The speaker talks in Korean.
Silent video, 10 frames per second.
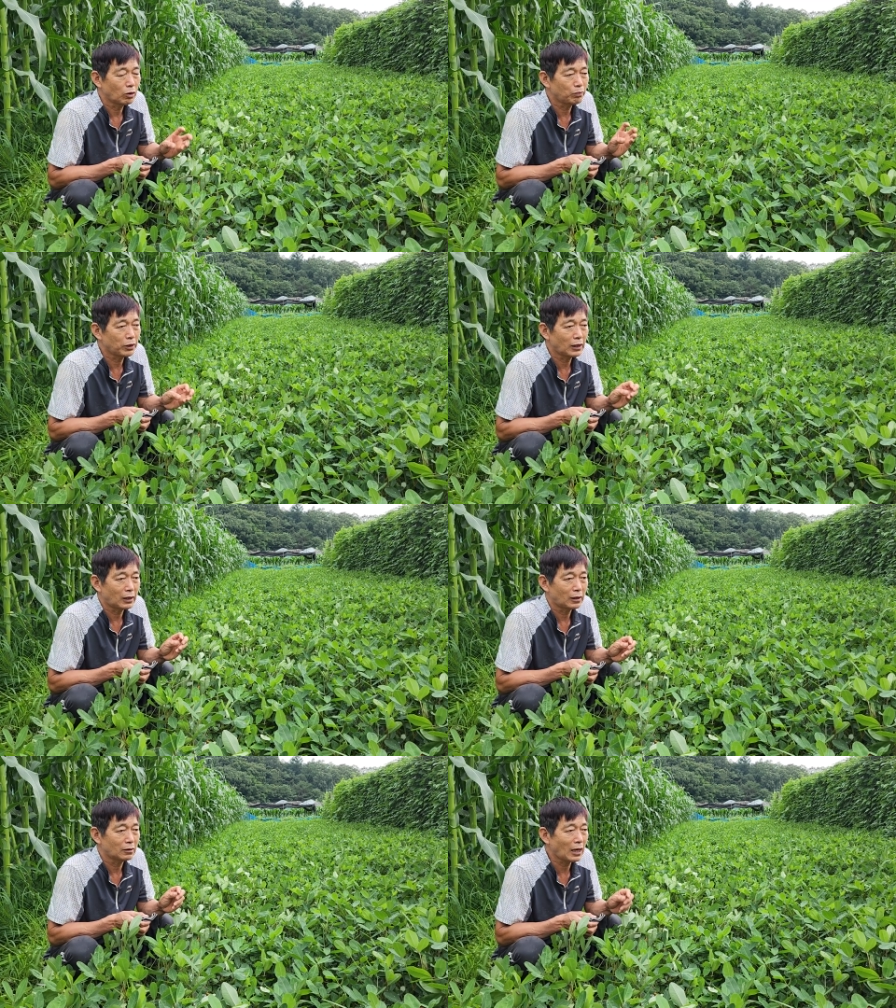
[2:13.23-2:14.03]

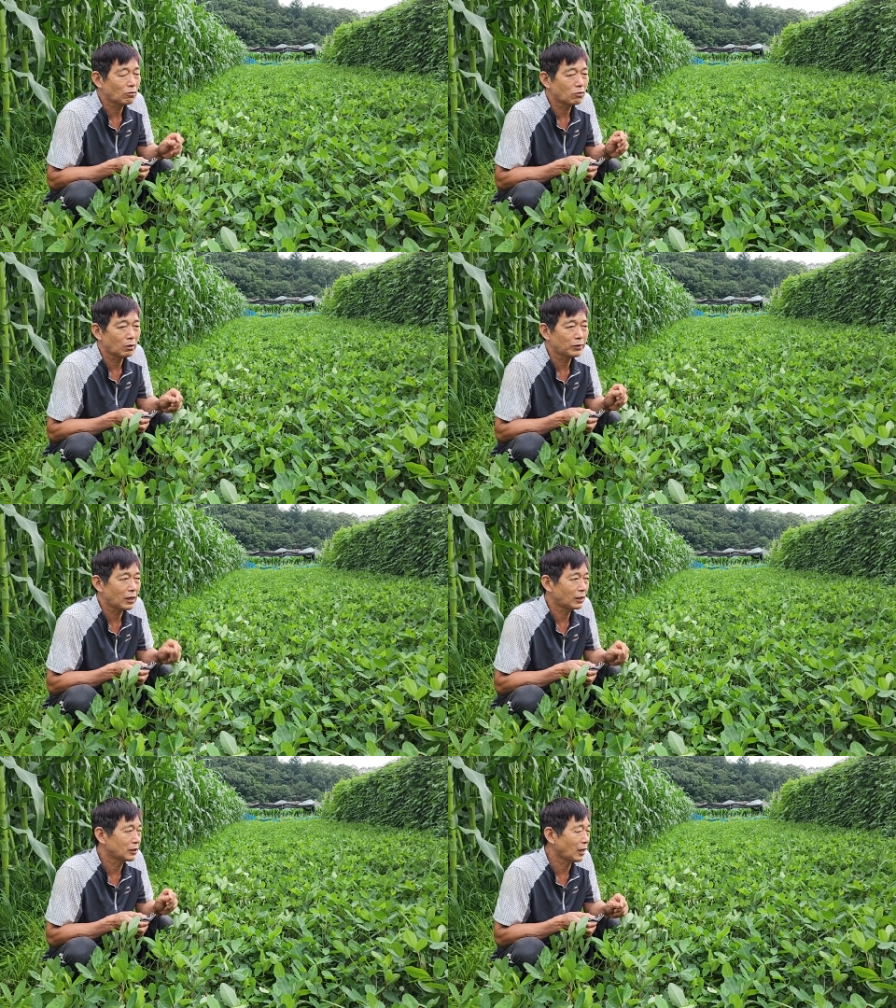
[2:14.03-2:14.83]
표피가 땅콩
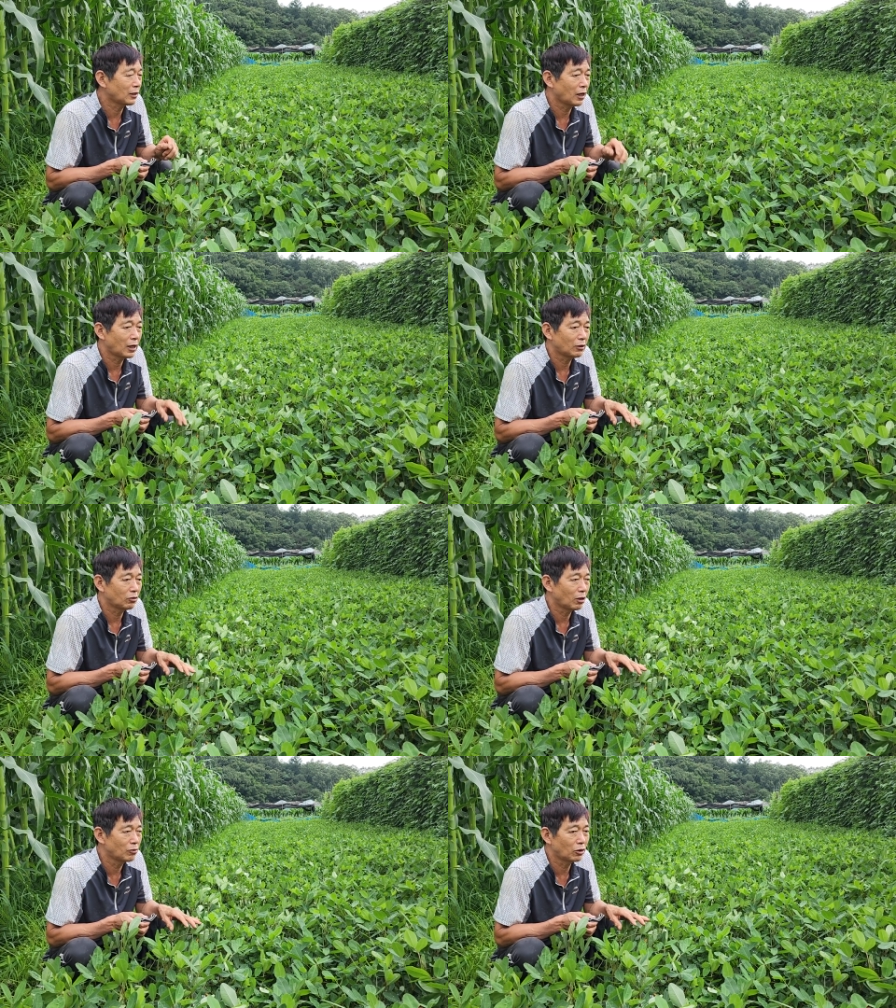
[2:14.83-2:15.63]
껍데기가 잘
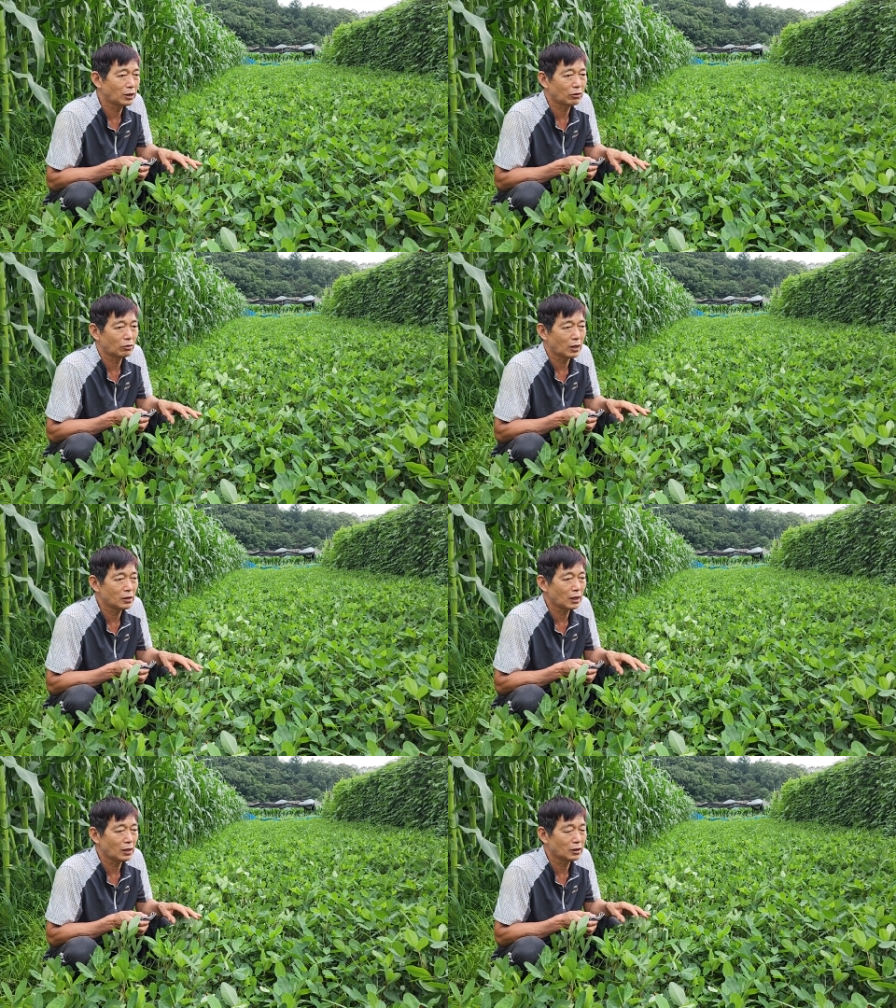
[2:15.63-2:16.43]
돼가지고 여무는데도
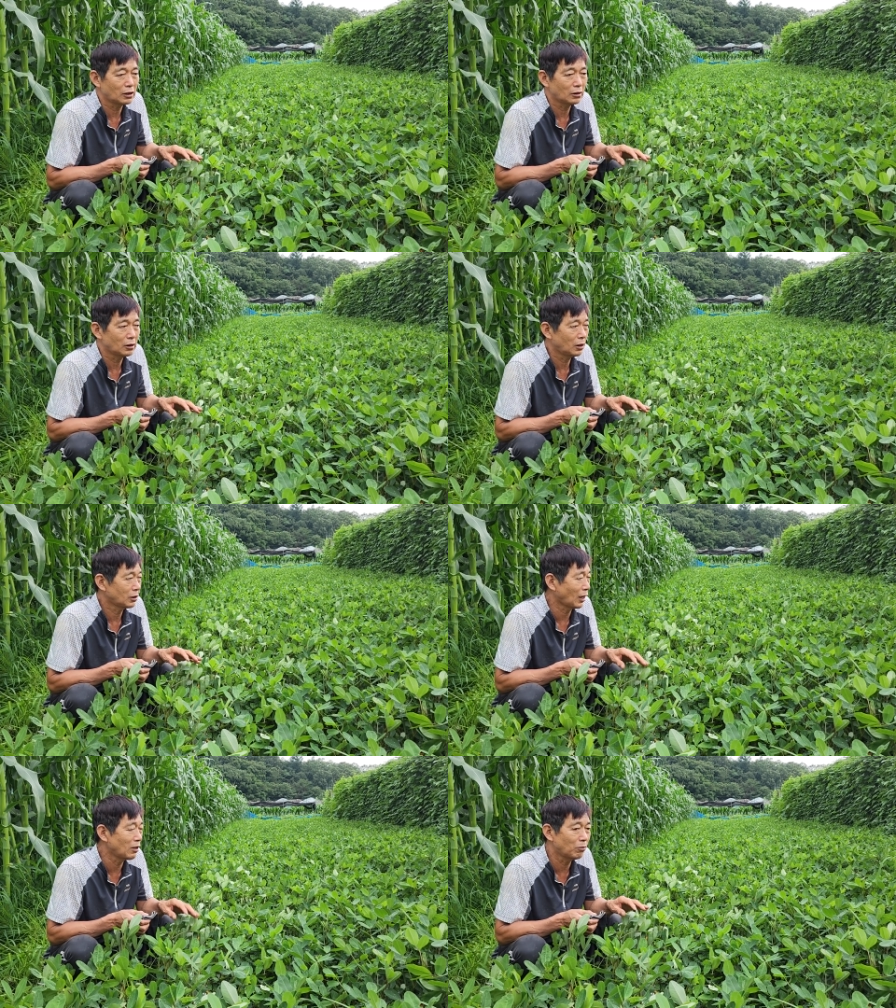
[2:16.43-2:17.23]
굉장히 이제
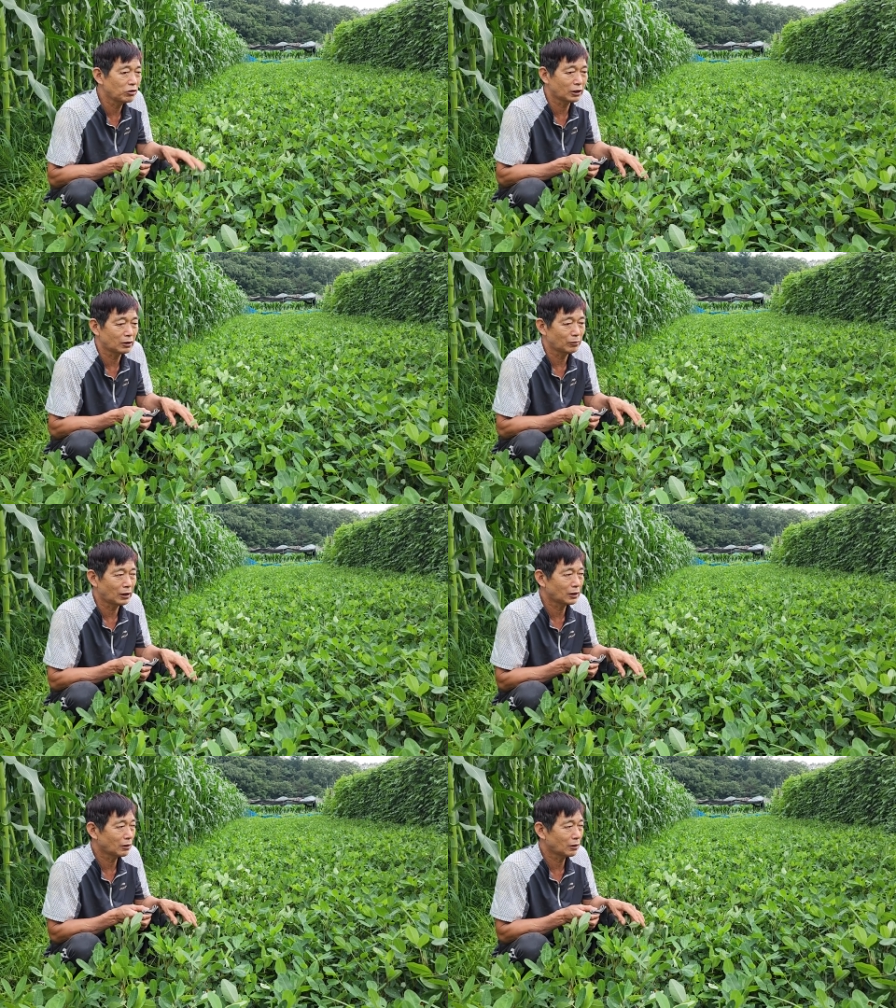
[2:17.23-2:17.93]
잘 여물겠습니다.